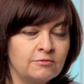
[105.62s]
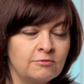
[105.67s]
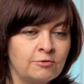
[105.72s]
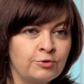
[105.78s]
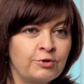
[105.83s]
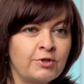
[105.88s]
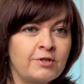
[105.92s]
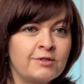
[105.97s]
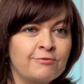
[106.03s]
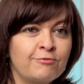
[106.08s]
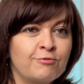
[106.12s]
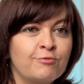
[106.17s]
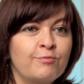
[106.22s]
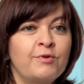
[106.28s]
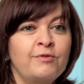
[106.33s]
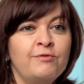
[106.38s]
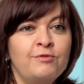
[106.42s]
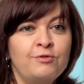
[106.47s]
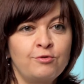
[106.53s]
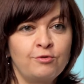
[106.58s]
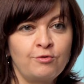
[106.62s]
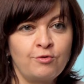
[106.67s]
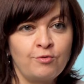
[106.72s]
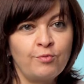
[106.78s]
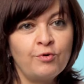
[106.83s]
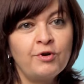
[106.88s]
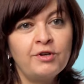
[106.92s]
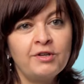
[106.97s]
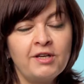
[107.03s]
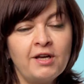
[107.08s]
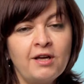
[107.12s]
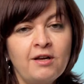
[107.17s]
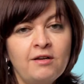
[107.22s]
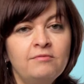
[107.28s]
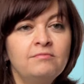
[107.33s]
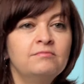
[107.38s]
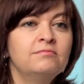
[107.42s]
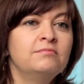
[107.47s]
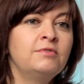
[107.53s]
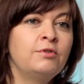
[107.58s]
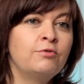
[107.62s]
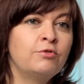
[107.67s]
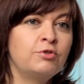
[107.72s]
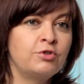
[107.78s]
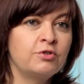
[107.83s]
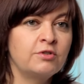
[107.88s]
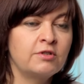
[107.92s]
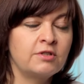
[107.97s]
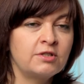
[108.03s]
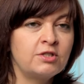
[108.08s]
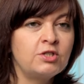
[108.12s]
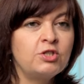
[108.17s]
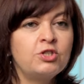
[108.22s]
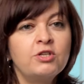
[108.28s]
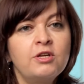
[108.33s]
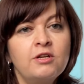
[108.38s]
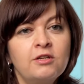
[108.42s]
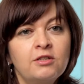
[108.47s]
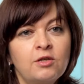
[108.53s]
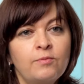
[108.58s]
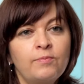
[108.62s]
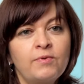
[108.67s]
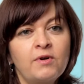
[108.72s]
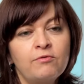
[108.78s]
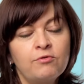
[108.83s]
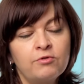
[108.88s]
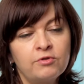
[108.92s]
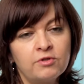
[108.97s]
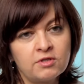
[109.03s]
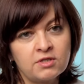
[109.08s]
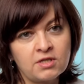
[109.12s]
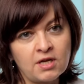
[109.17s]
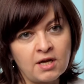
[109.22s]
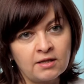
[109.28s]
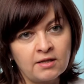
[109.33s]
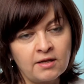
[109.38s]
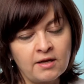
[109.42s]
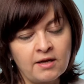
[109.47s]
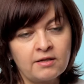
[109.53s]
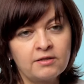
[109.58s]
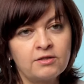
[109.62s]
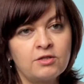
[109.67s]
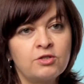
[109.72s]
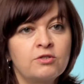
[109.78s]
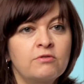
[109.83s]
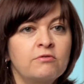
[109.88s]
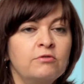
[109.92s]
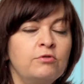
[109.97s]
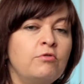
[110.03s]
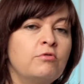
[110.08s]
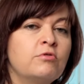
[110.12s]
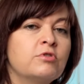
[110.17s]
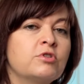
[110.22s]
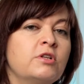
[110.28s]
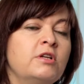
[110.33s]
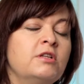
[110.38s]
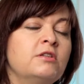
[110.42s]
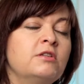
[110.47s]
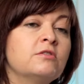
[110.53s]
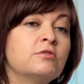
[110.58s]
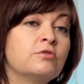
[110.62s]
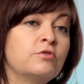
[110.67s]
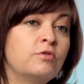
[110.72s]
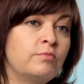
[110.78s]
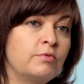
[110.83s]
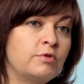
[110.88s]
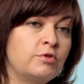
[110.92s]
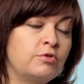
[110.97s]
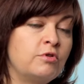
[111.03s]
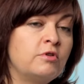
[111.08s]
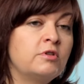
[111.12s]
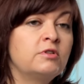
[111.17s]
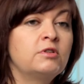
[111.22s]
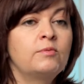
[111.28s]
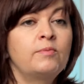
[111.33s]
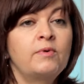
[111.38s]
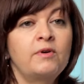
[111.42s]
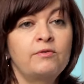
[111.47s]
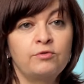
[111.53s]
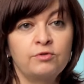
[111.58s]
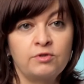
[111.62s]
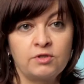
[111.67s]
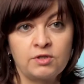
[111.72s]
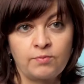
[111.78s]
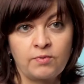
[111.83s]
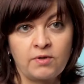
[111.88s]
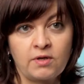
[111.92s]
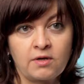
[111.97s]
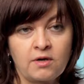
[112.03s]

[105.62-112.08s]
Ультразвук проведет любой гель, не очень критичная электропроводность, а для электрического тока желательно, чтобы еще электропроводность была